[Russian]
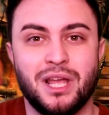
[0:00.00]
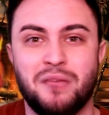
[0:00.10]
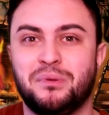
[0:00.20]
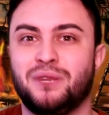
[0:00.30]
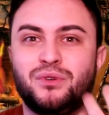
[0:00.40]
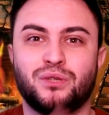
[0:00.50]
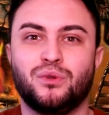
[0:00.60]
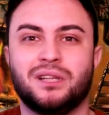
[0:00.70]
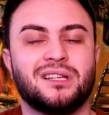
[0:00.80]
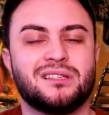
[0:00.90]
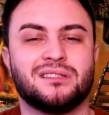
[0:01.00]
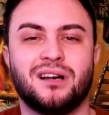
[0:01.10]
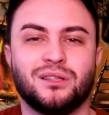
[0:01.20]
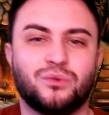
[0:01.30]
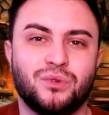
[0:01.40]
перевернула
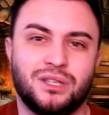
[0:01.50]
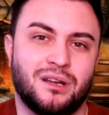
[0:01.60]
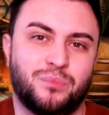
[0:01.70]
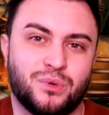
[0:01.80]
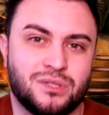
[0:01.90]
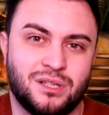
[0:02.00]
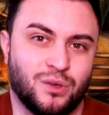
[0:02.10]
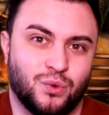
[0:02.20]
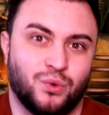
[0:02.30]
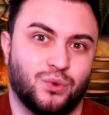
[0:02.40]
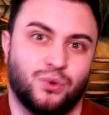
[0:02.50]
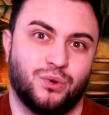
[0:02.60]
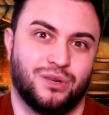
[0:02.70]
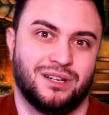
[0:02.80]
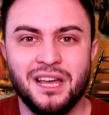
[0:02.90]
наизнанку, и я просто ух.